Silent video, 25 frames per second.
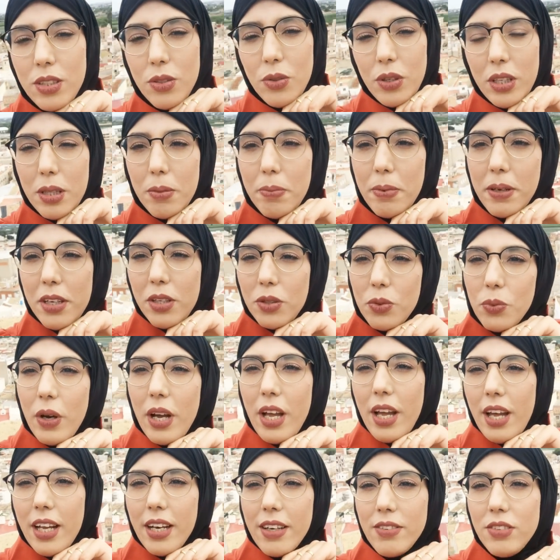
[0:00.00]
واحد البريد
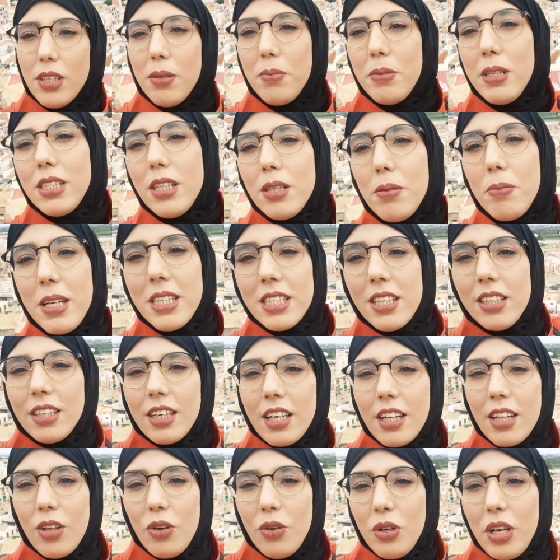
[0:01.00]
واعر عرفتي البنات هاد البلاصه هادي
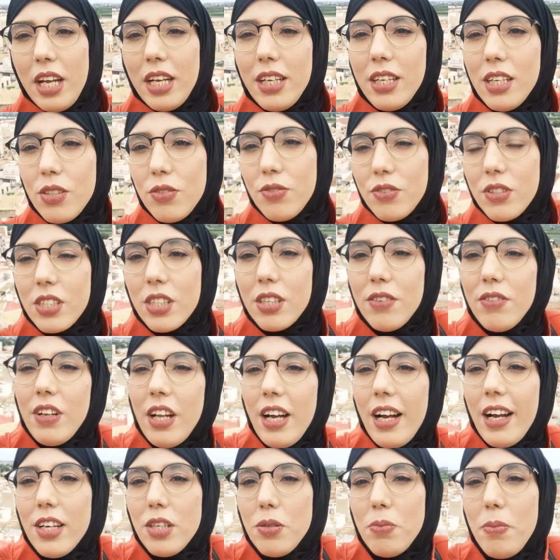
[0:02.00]
كيطلعوا ليها الناس في الصيف
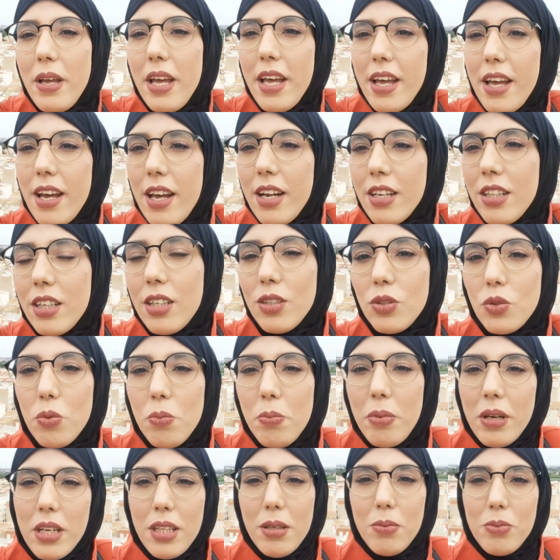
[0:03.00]
لحقاش بارده
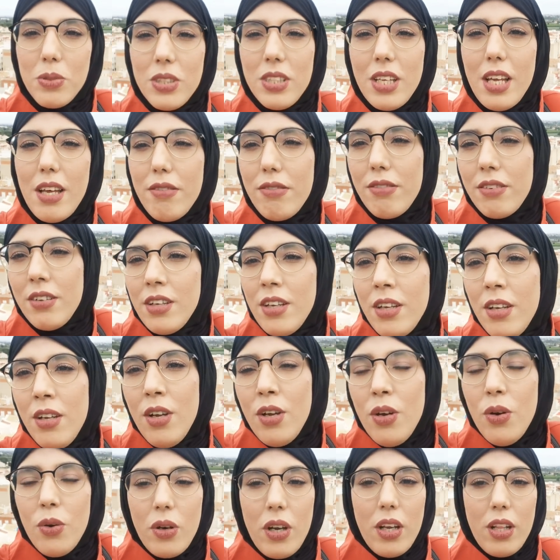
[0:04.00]
كتكون بارده بزاف
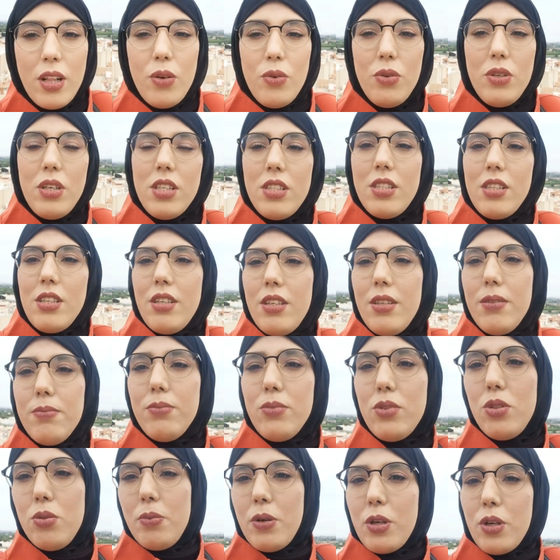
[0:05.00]
كيطلعوا الناس
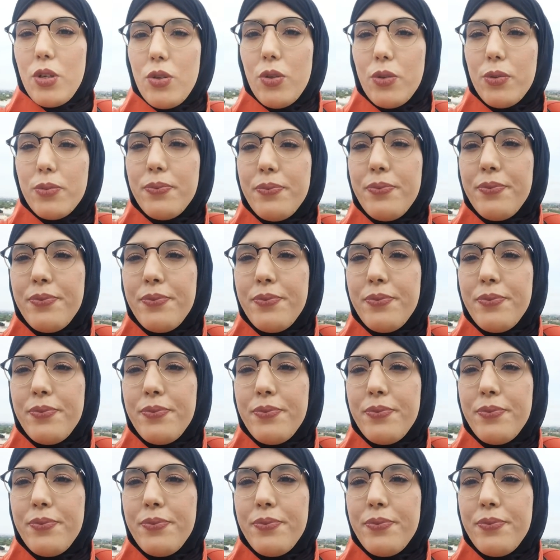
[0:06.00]
يتبردوا